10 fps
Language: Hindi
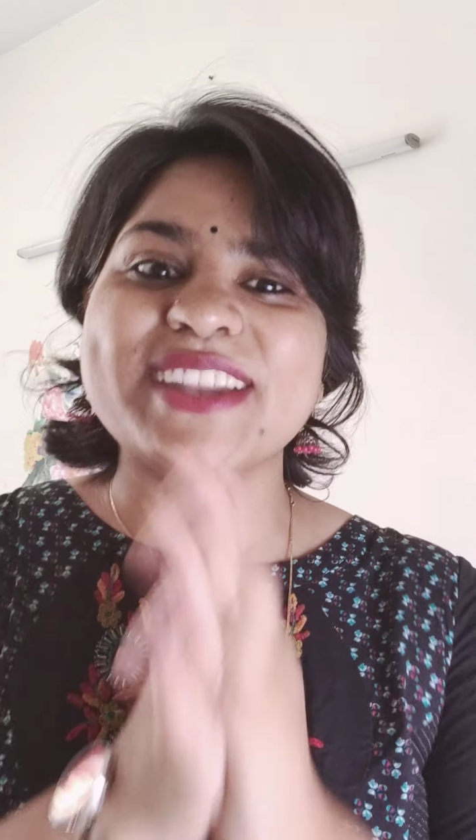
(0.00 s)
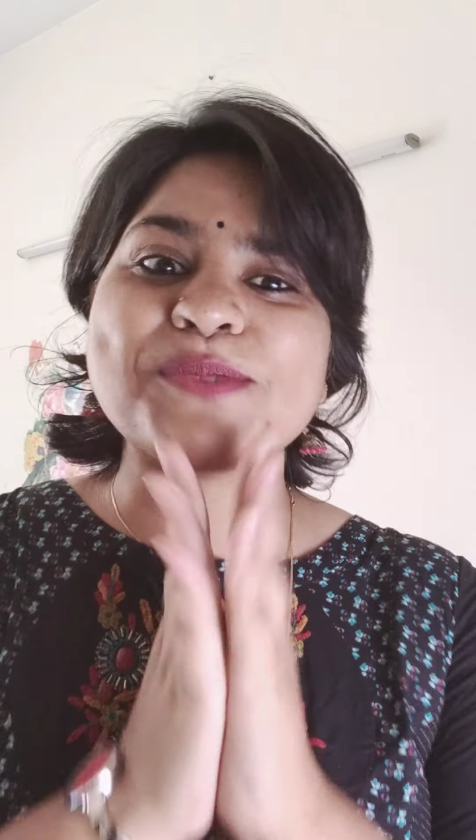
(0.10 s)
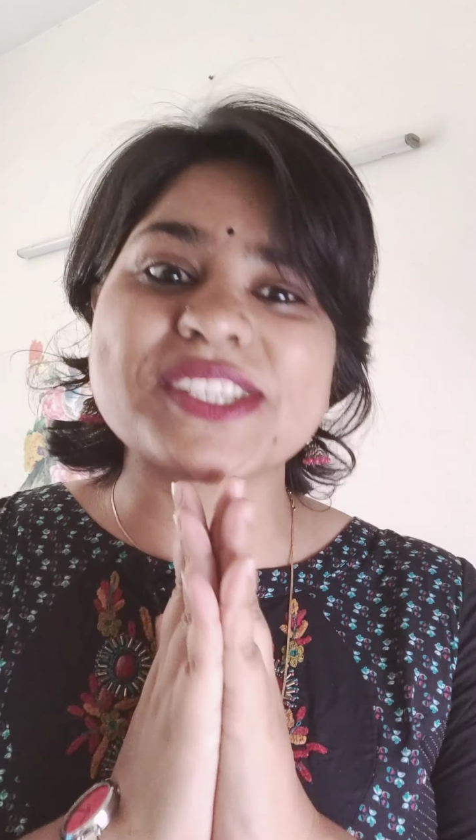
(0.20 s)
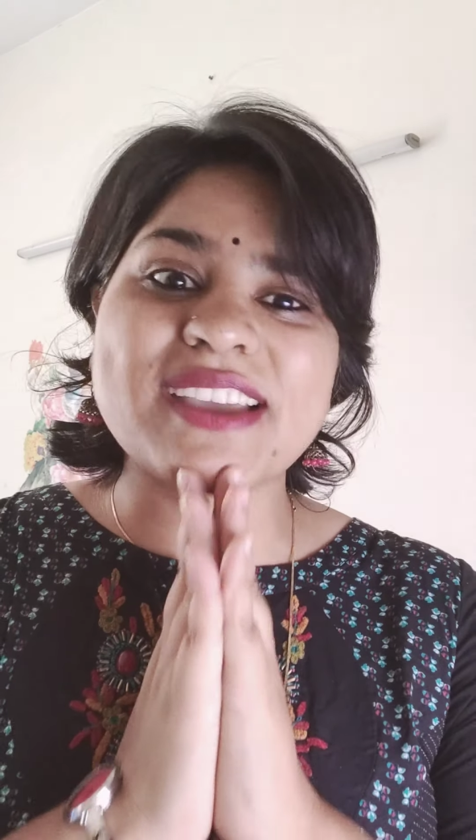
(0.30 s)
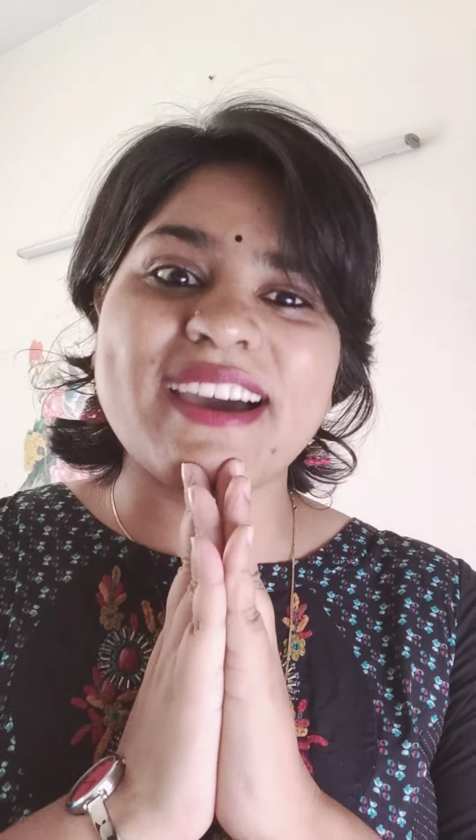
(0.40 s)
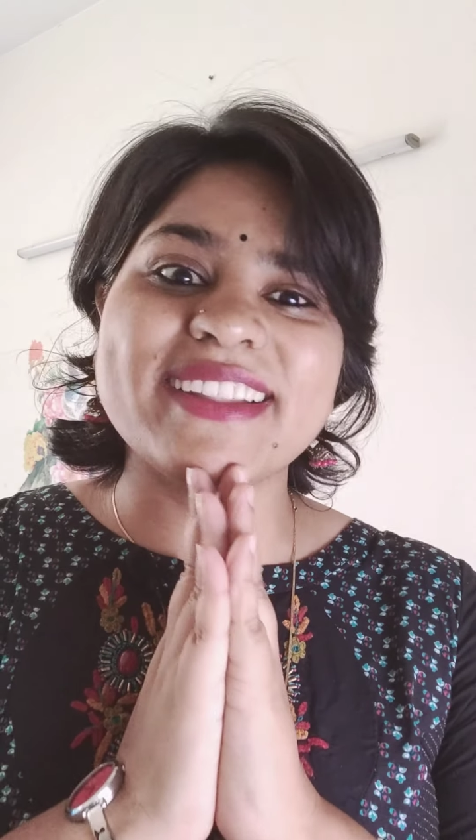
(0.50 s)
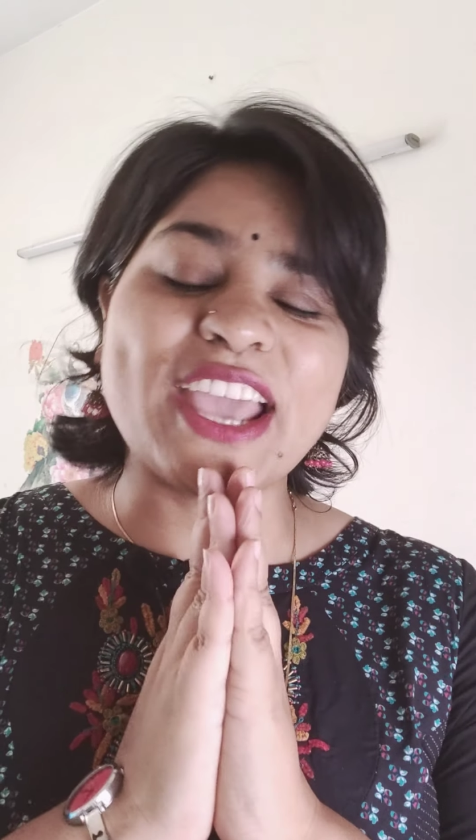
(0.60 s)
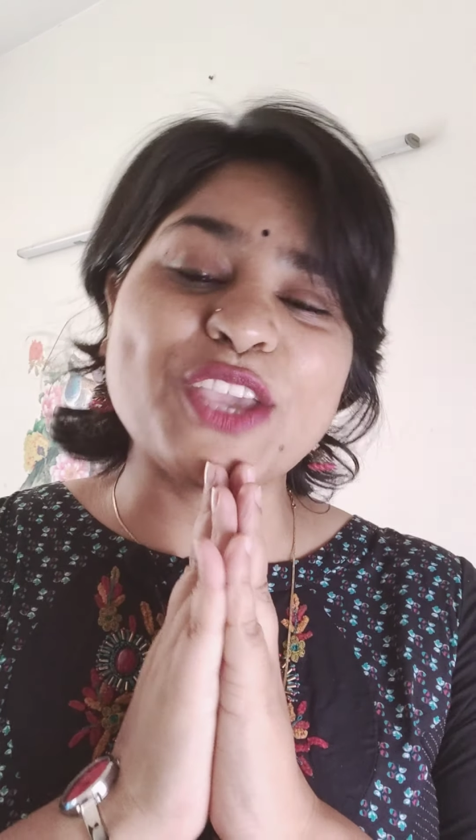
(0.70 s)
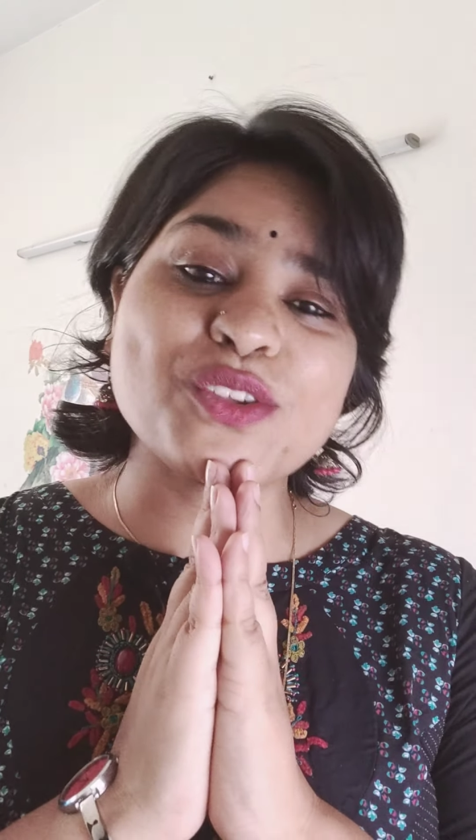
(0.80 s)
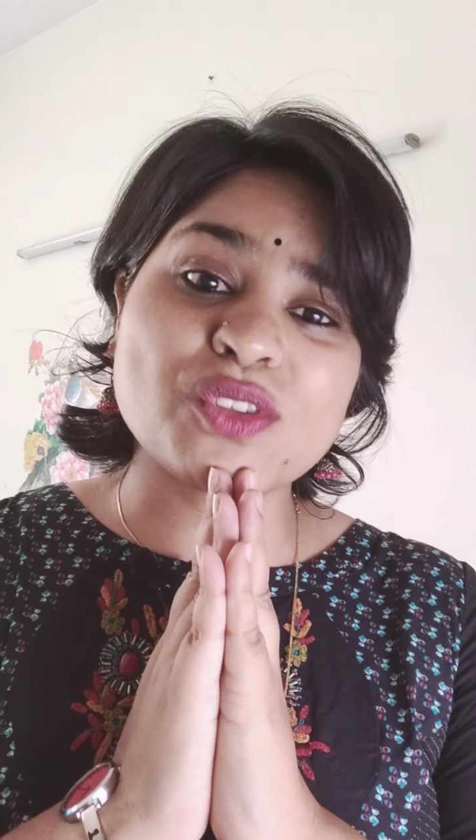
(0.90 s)
नमस्कार
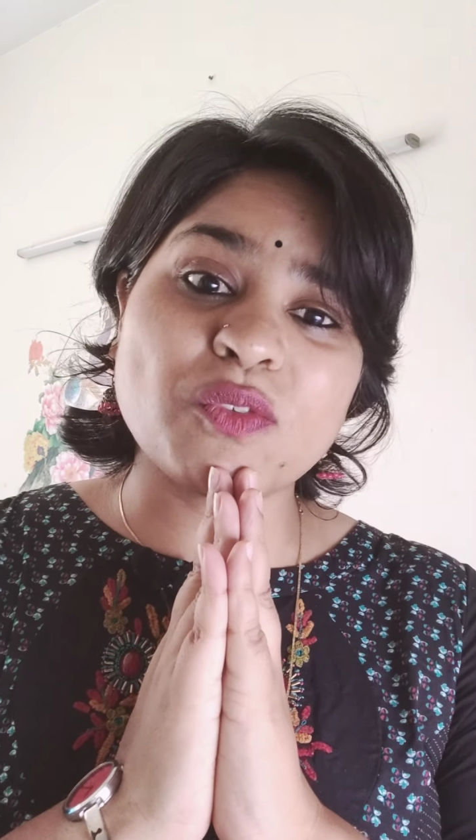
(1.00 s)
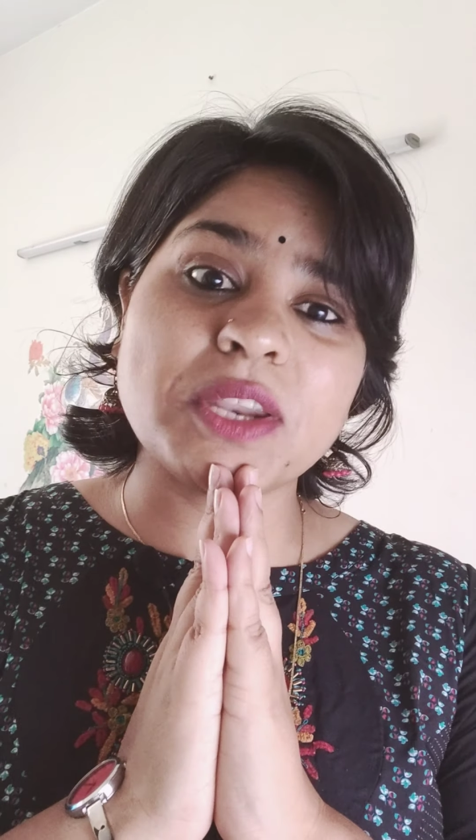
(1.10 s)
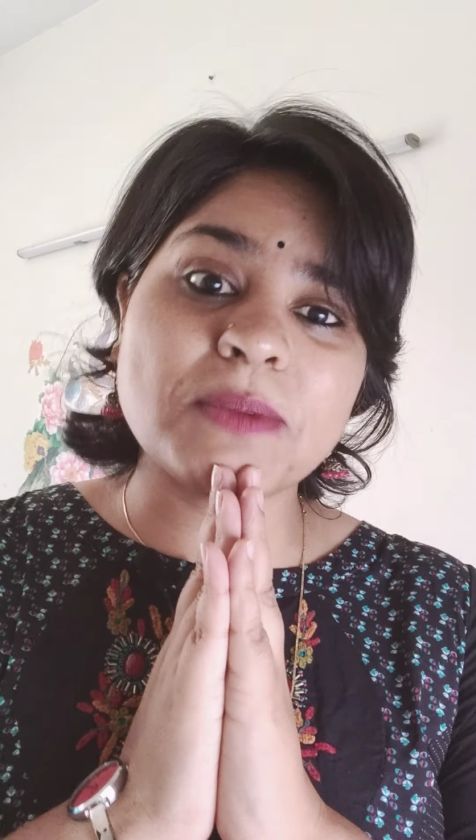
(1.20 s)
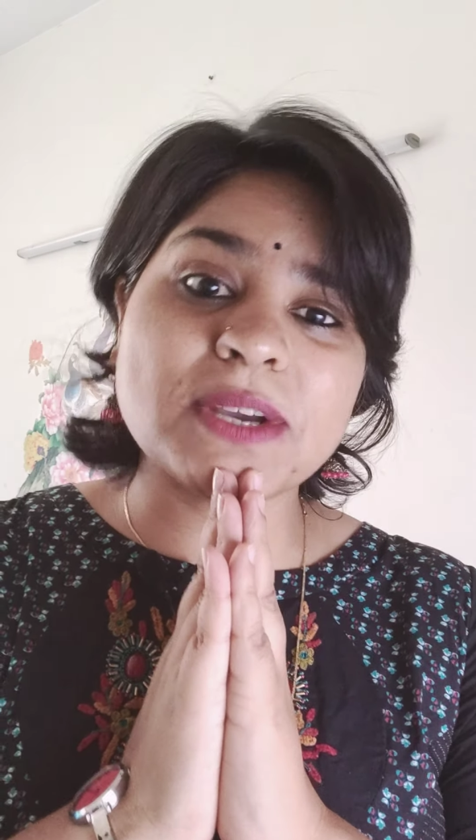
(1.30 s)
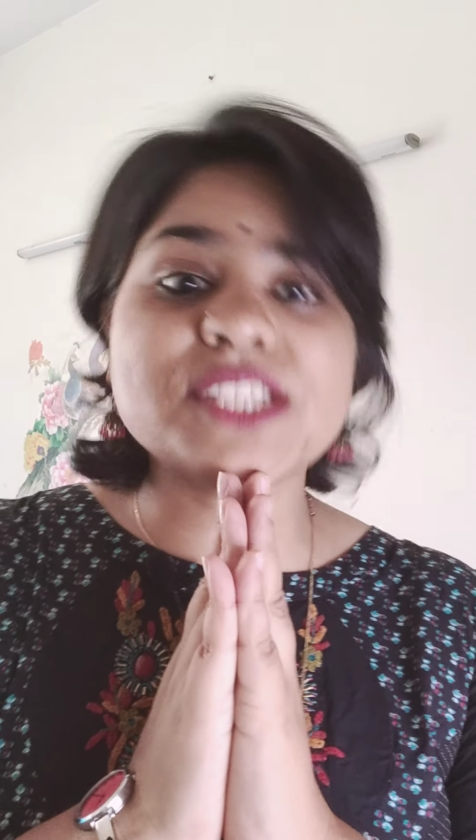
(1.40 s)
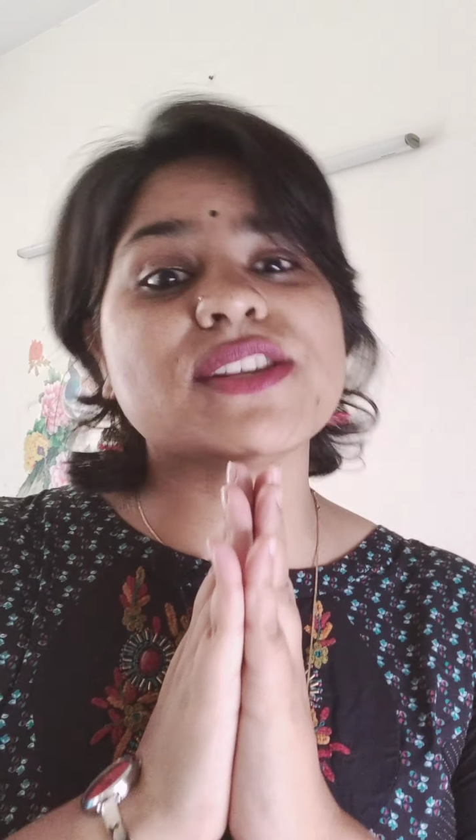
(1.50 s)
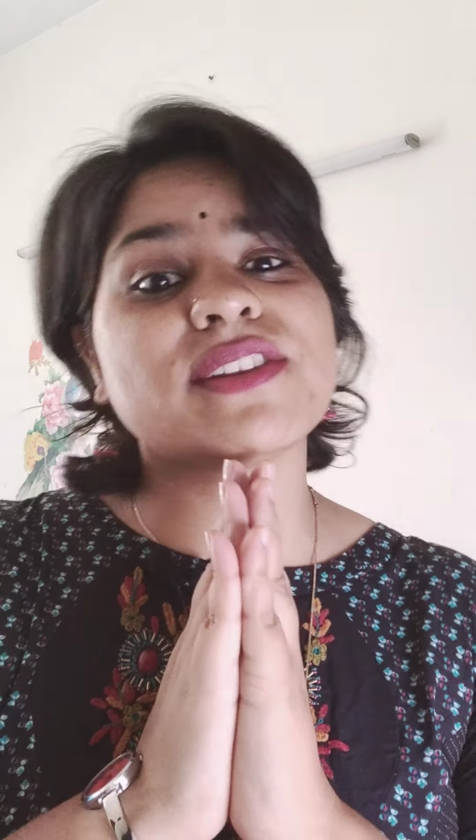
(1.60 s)
थैंक यू सो वेरी मच